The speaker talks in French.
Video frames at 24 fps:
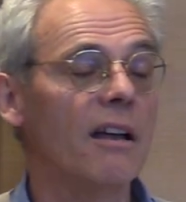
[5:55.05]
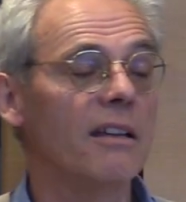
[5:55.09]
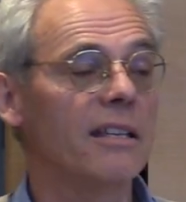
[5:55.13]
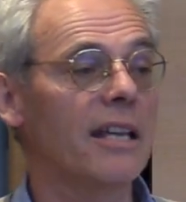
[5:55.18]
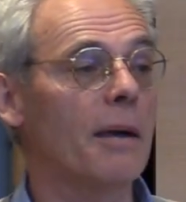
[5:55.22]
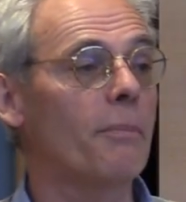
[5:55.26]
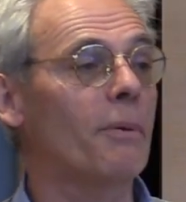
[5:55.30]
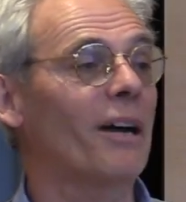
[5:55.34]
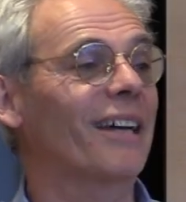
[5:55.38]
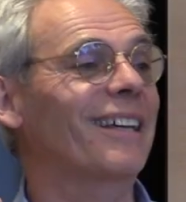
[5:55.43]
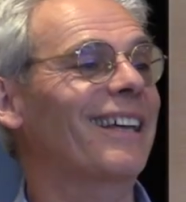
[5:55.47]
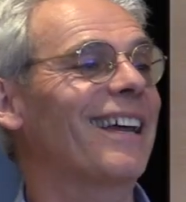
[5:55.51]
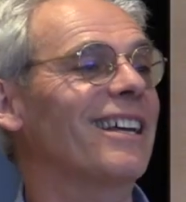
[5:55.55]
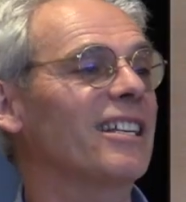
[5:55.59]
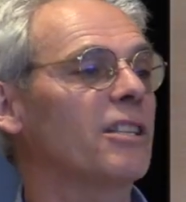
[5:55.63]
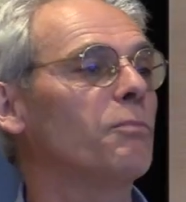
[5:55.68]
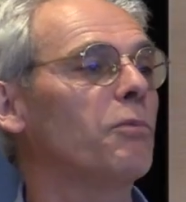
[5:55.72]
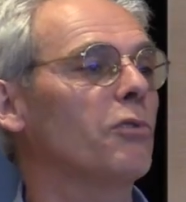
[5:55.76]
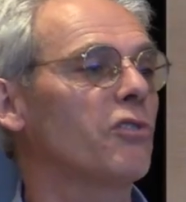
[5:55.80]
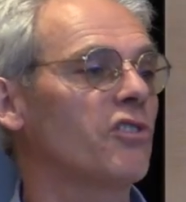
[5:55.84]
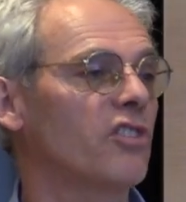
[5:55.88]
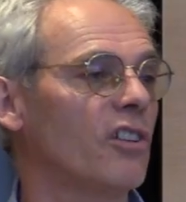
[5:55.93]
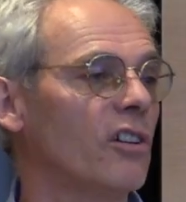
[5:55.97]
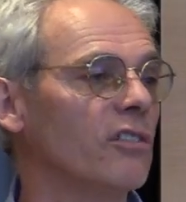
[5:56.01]
Il n'y a pas
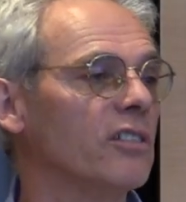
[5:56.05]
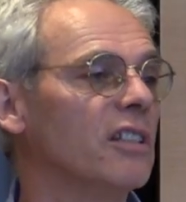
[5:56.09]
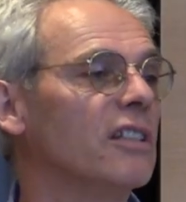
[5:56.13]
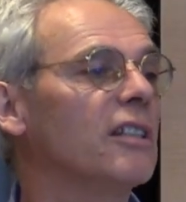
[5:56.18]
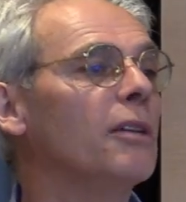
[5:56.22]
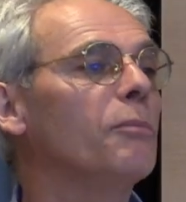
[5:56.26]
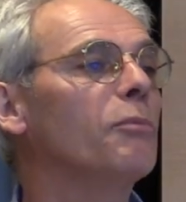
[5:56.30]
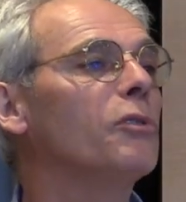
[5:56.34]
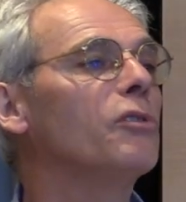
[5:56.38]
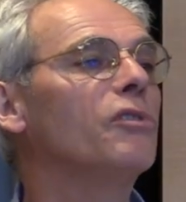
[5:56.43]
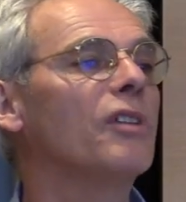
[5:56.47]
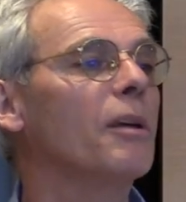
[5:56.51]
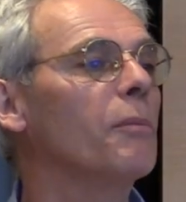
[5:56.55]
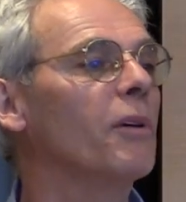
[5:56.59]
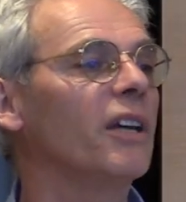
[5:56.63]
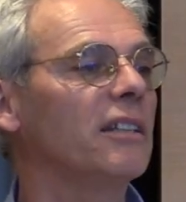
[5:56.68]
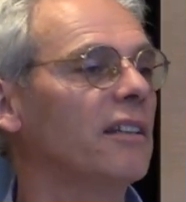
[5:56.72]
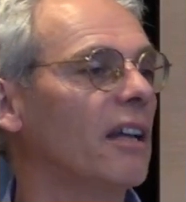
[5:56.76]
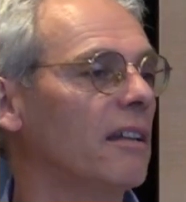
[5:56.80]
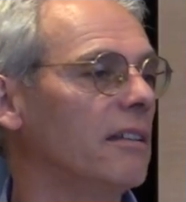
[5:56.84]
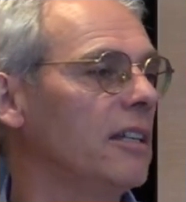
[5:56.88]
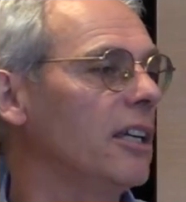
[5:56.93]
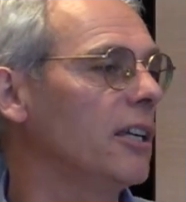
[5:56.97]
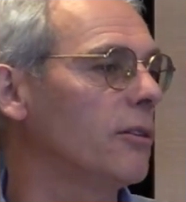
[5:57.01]
15% des députés
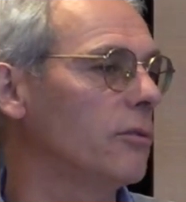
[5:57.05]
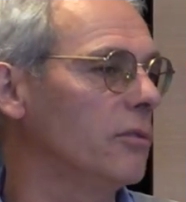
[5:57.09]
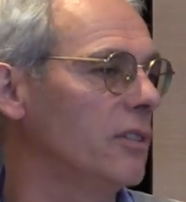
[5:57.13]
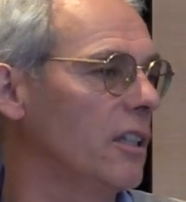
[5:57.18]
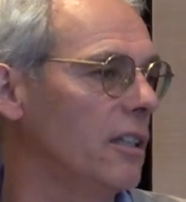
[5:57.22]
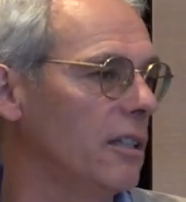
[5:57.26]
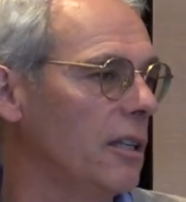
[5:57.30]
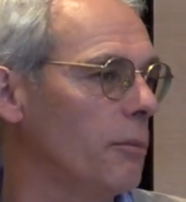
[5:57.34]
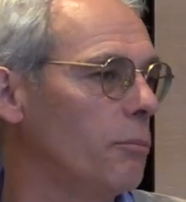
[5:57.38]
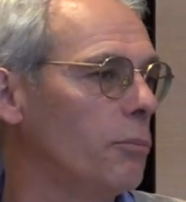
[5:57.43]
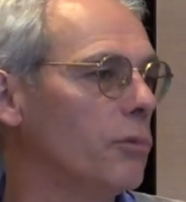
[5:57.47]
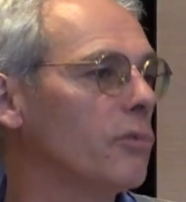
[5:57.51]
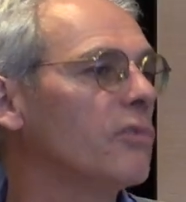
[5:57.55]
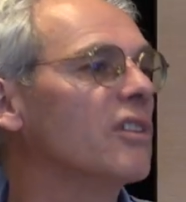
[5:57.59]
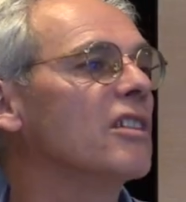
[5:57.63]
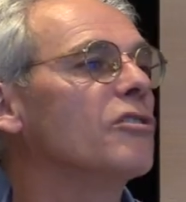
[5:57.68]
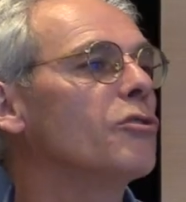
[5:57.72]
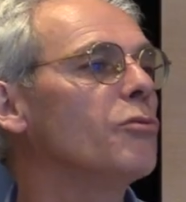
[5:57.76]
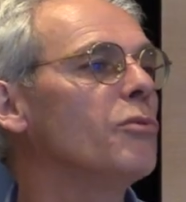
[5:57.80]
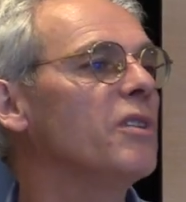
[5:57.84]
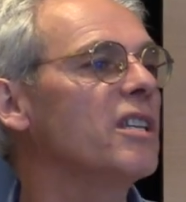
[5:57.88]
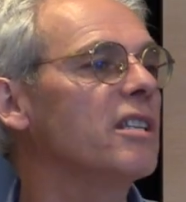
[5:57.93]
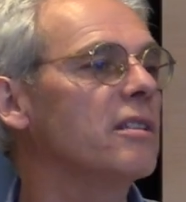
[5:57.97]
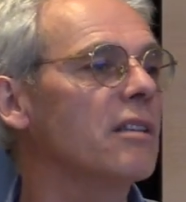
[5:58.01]
britanniques ou des députés
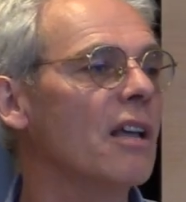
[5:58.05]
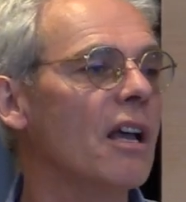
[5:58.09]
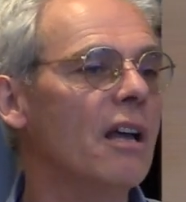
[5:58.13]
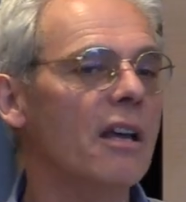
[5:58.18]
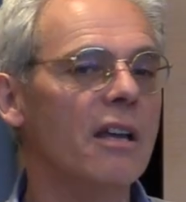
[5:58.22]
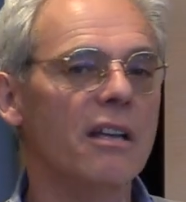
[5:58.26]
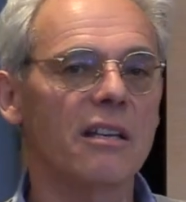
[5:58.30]
suisses